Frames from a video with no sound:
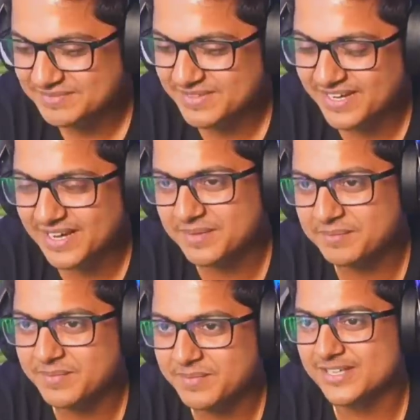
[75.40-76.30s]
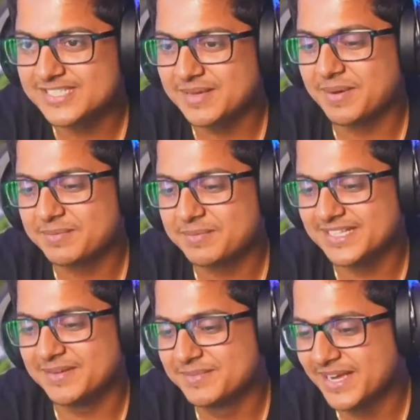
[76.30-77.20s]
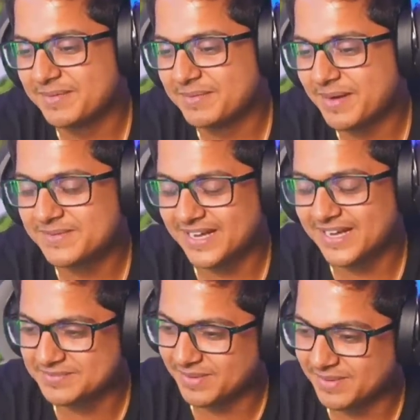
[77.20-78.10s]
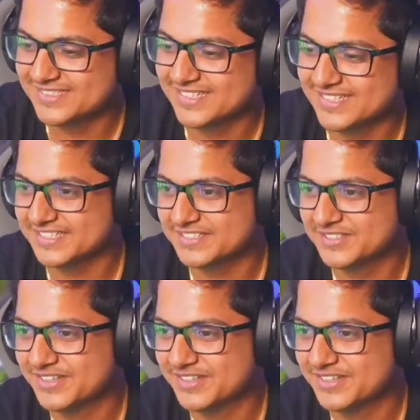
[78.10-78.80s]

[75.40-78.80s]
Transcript: देखा मेरा व्हाट्सएप आपके सामने अब आप गाइस इमेजिन कर सकते हो